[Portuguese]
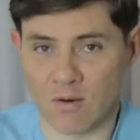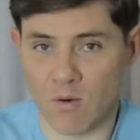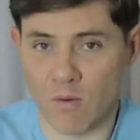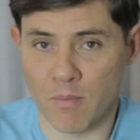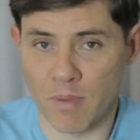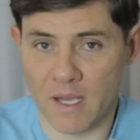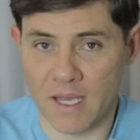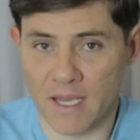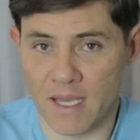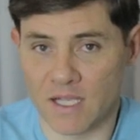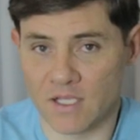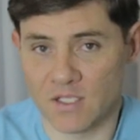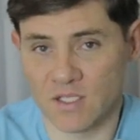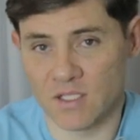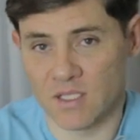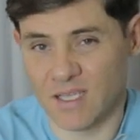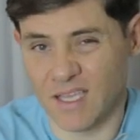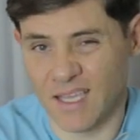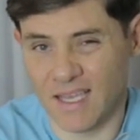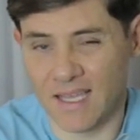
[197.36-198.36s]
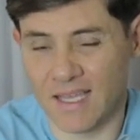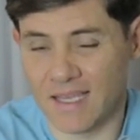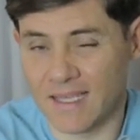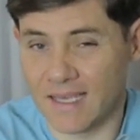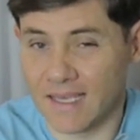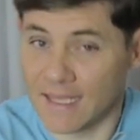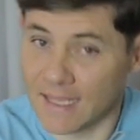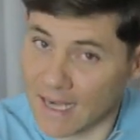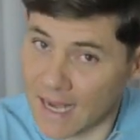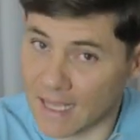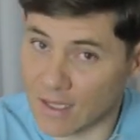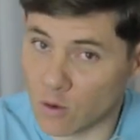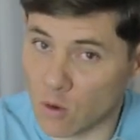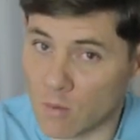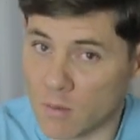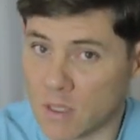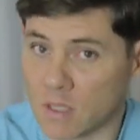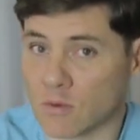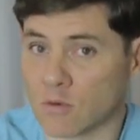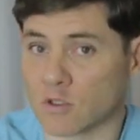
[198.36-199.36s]
acompanhante, ele irá
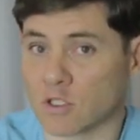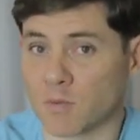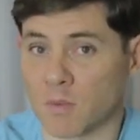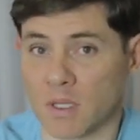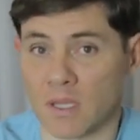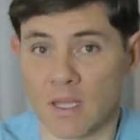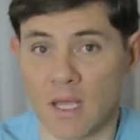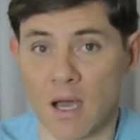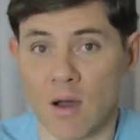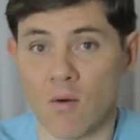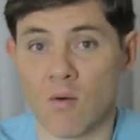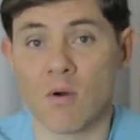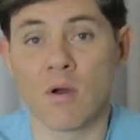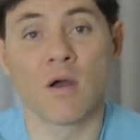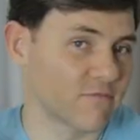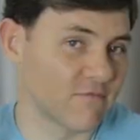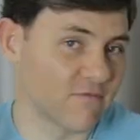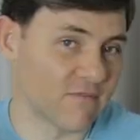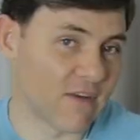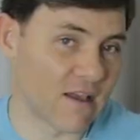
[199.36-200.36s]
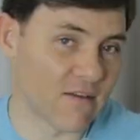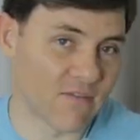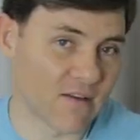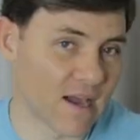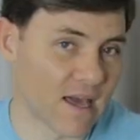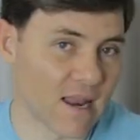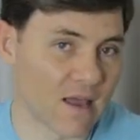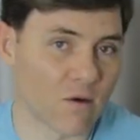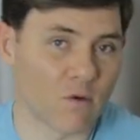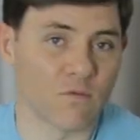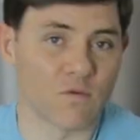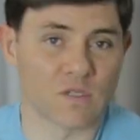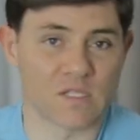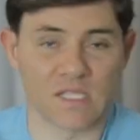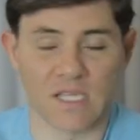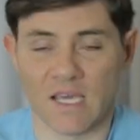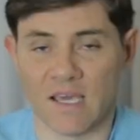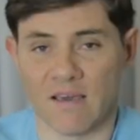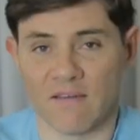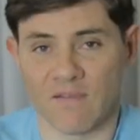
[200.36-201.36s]
dormir no hospital, vai ficar lá com
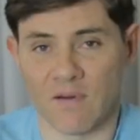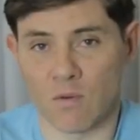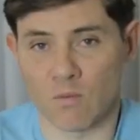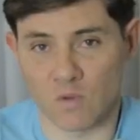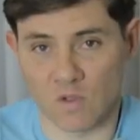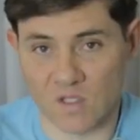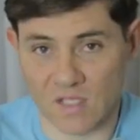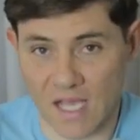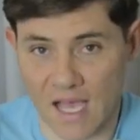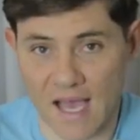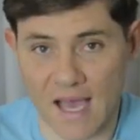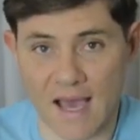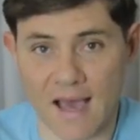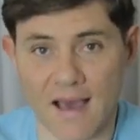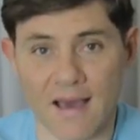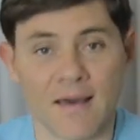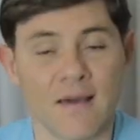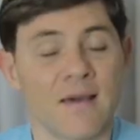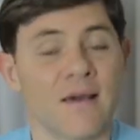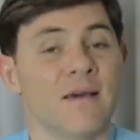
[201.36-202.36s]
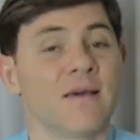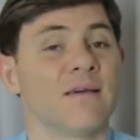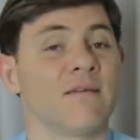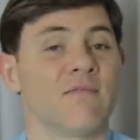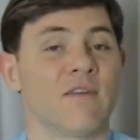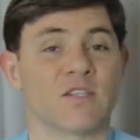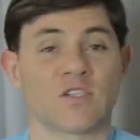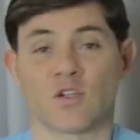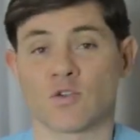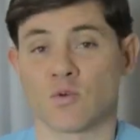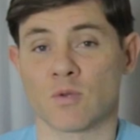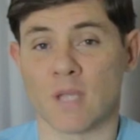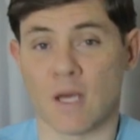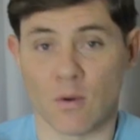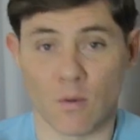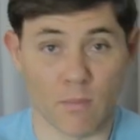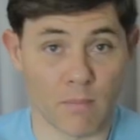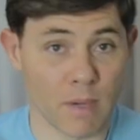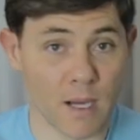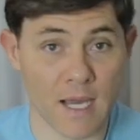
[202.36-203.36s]
você, vai almoçar, vai te ajudar
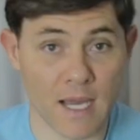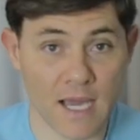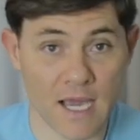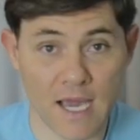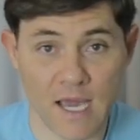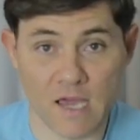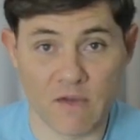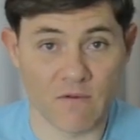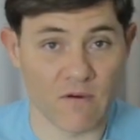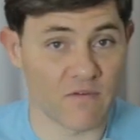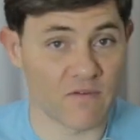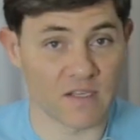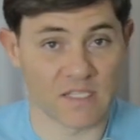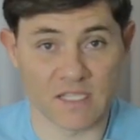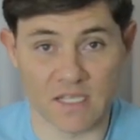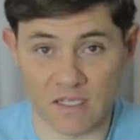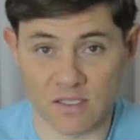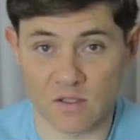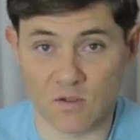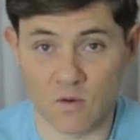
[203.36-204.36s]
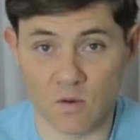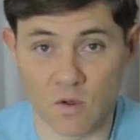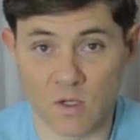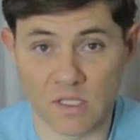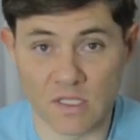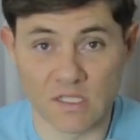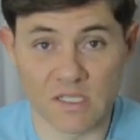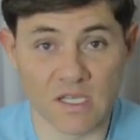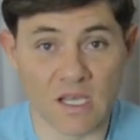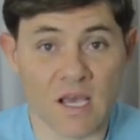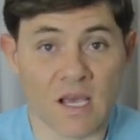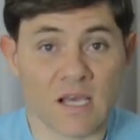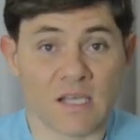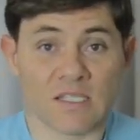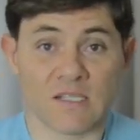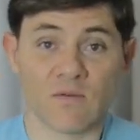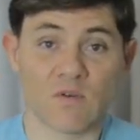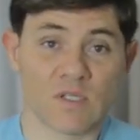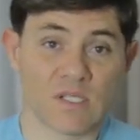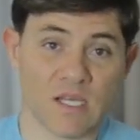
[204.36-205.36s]
no banho, vai fazer as coisas.
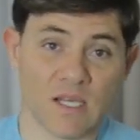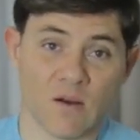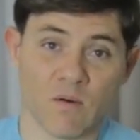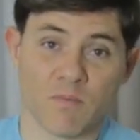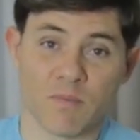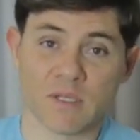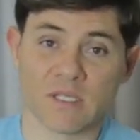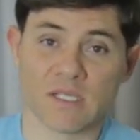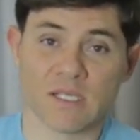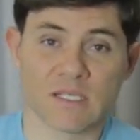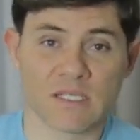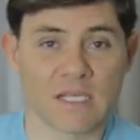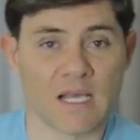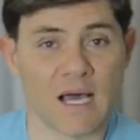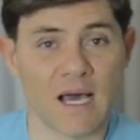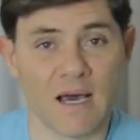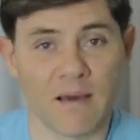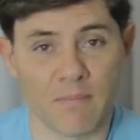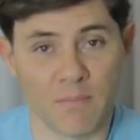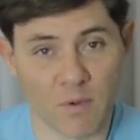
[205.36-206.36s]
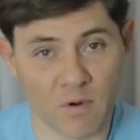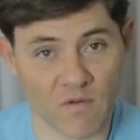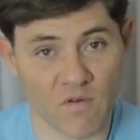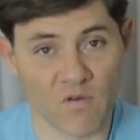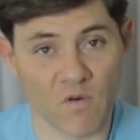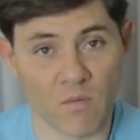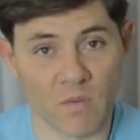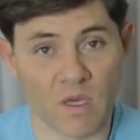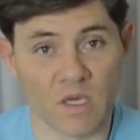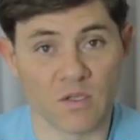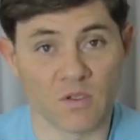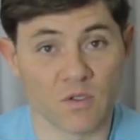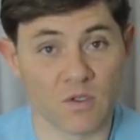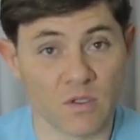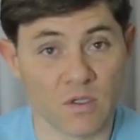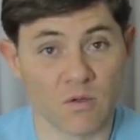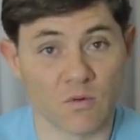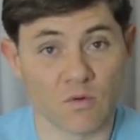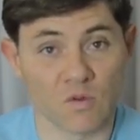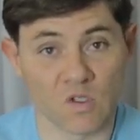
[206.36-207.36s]
Se você não precisar,
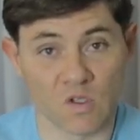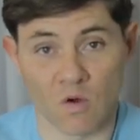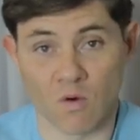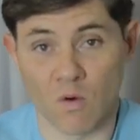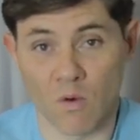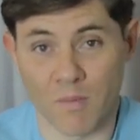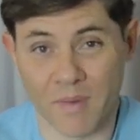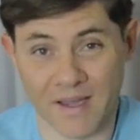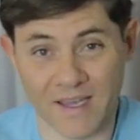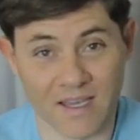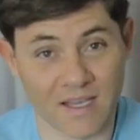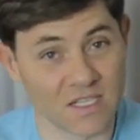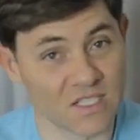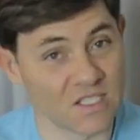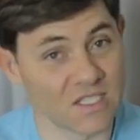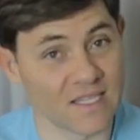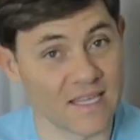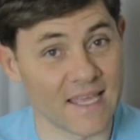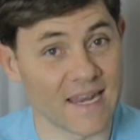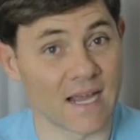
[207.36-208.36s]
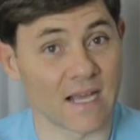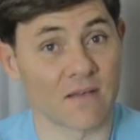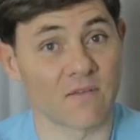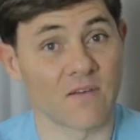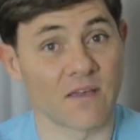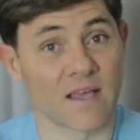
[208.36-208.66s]
provavelmente o seu acompanhante terá que